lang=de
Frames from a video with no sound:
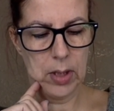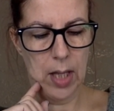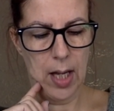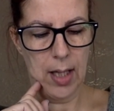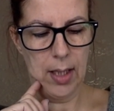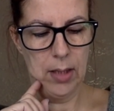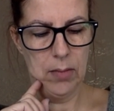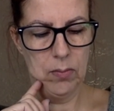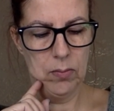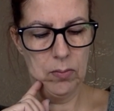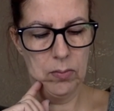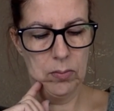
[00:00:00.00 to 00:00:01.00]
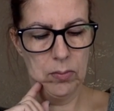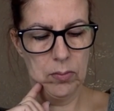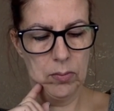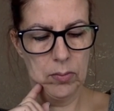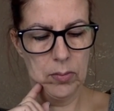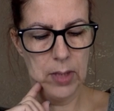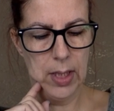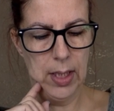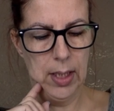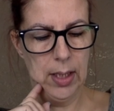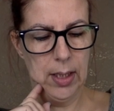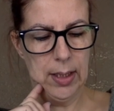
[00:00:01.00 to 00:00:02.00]
Karin.
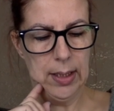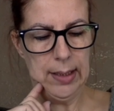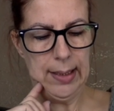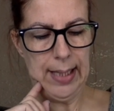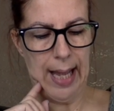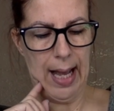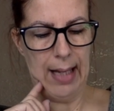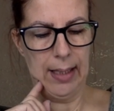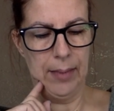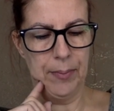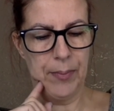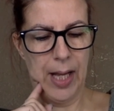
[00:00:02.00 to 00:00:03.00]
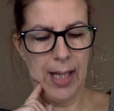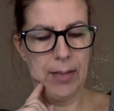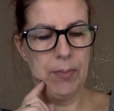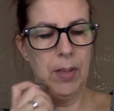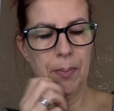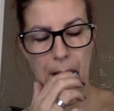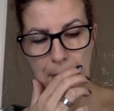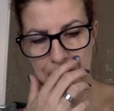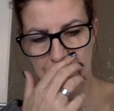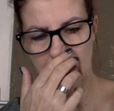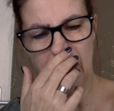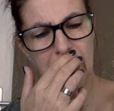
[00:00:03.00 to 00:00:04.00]
Die Karin hat mir
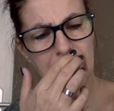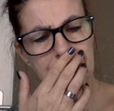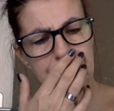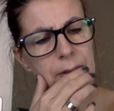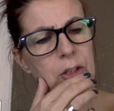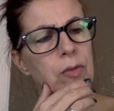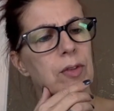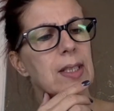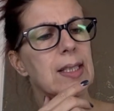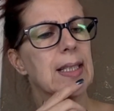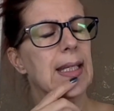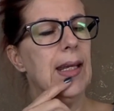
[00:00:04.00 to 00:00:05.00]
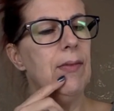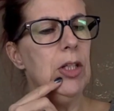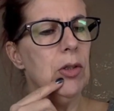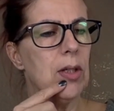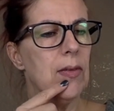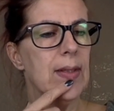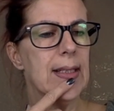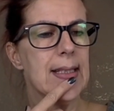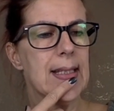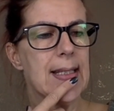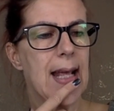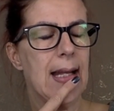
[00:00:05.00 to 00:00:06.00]
beim, ähm, das dürfte das Nähvideo
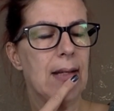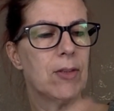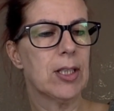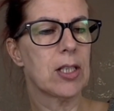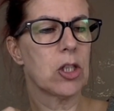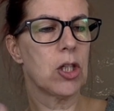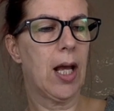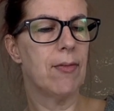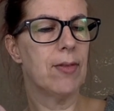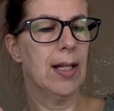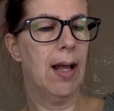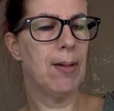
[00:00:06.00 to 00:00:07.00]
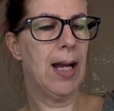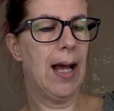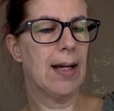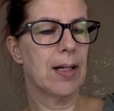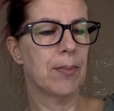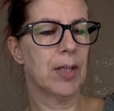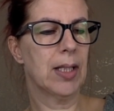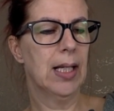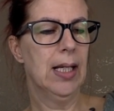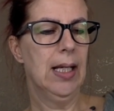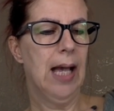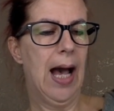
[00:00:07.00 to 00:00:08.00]
gewesen sein, da habe ich das gestreifte Leiberl angehabt habe,
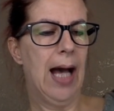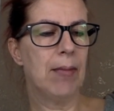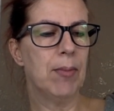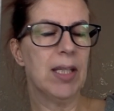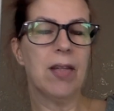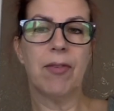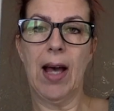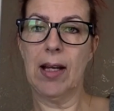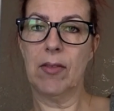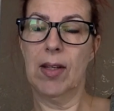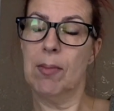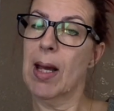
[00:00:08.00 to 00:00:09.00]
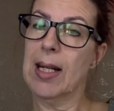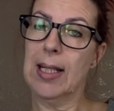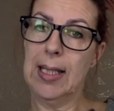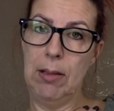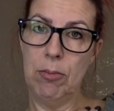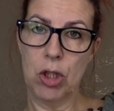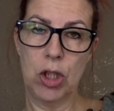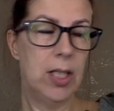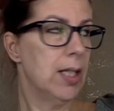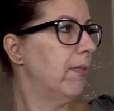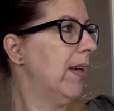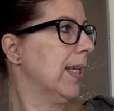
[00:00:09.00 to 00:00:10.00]
hat mich gefragt wegen meiner
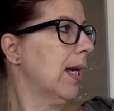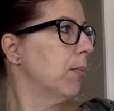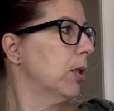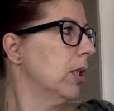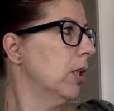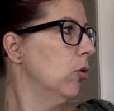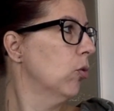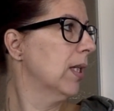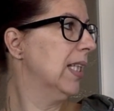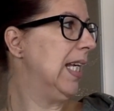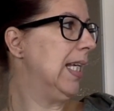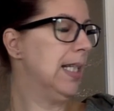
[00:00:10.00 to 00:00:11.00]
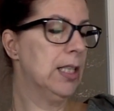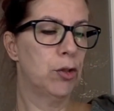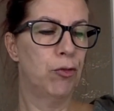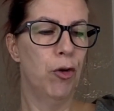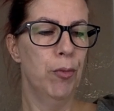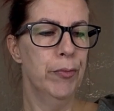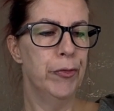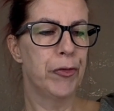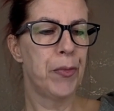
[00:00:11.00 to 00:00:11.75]
Nähmaschine, weil ich habe die Yuki DX5